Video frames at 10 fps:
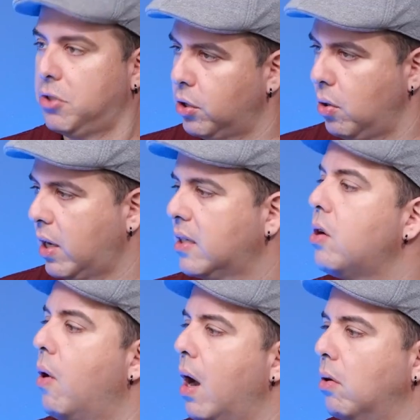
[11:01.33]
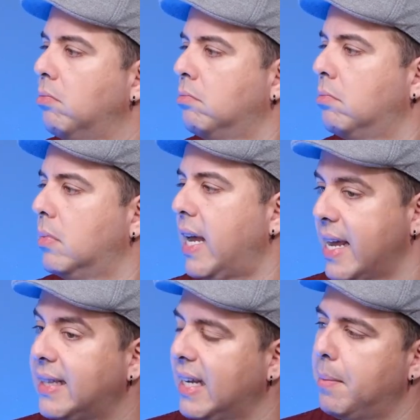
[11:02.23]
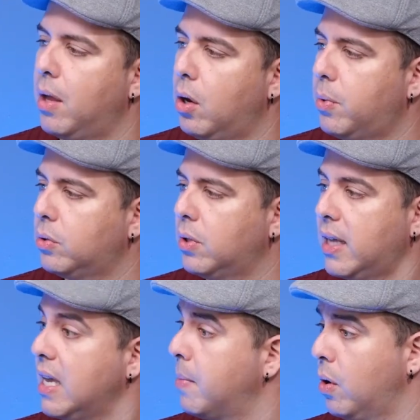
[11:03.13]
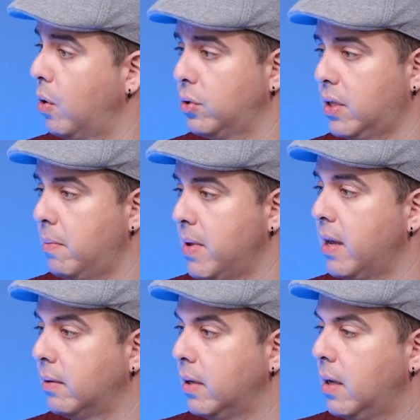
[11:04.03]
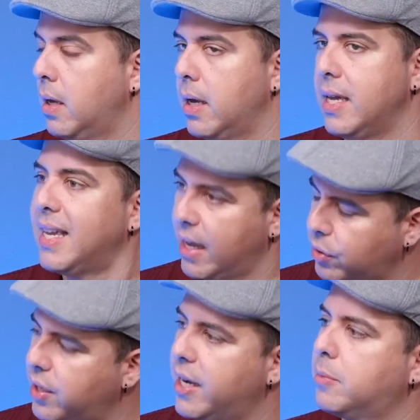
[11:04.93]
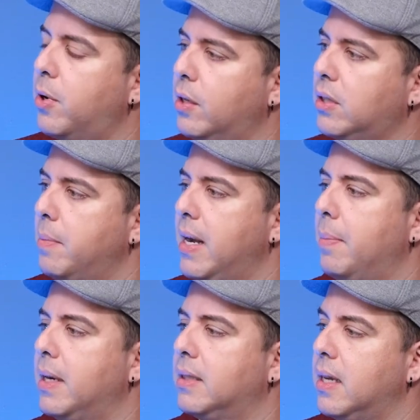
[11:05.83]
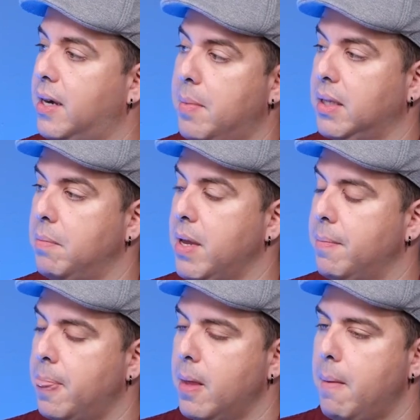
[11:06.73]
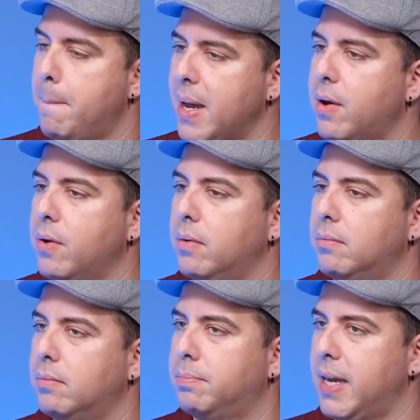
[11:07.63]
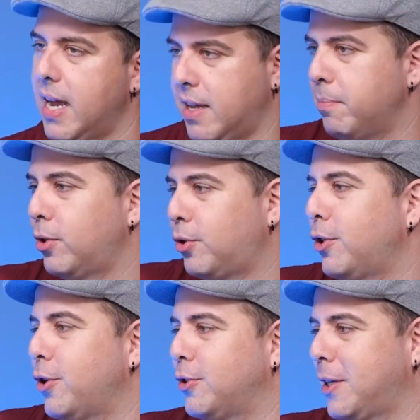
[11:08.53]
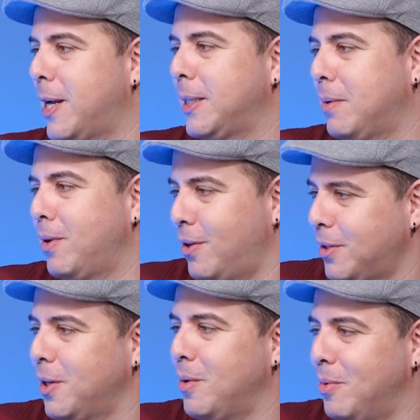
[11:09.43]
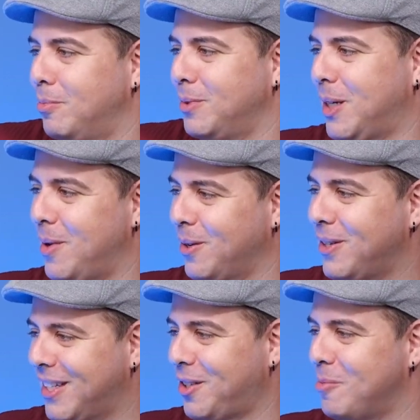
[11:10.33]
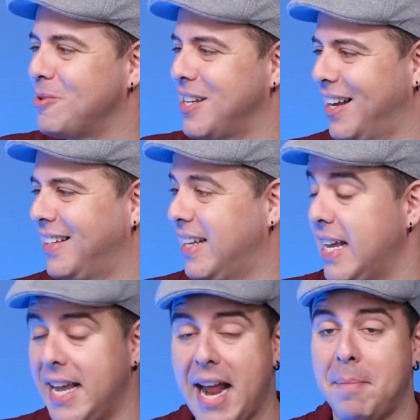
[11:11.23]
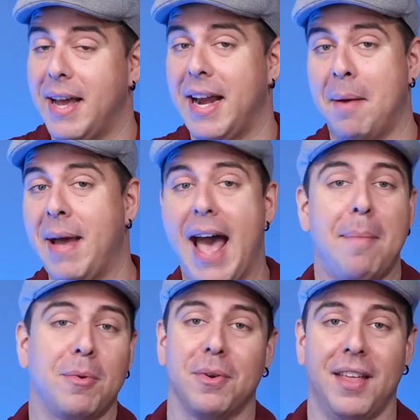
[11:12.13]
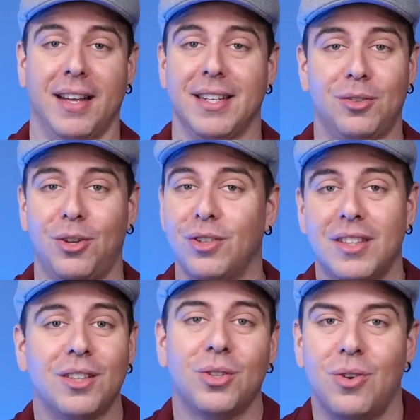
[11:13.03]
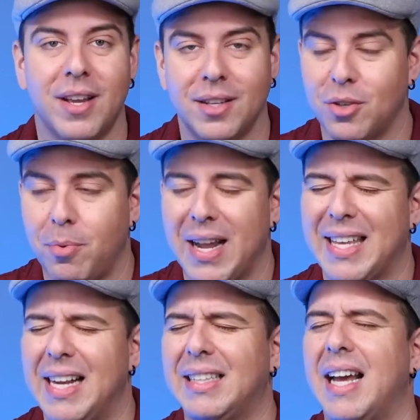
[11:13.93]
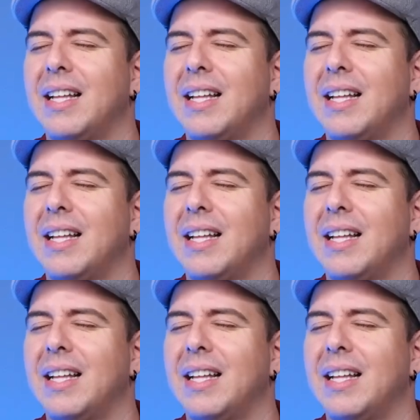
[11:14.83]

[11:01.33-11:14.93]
si lo tengo que hacer, lo hago. Y hay gente que me ha dado la oportunidad y me lo gozo también. Y quiero seguir explorando también la parte de drama también. Pero pues aquí en Puerto Rico yo sé que la gente me conoce como un chamaco de teatro musical. Y I'm, happy with that. Y estoy contento con eso, porque aquí el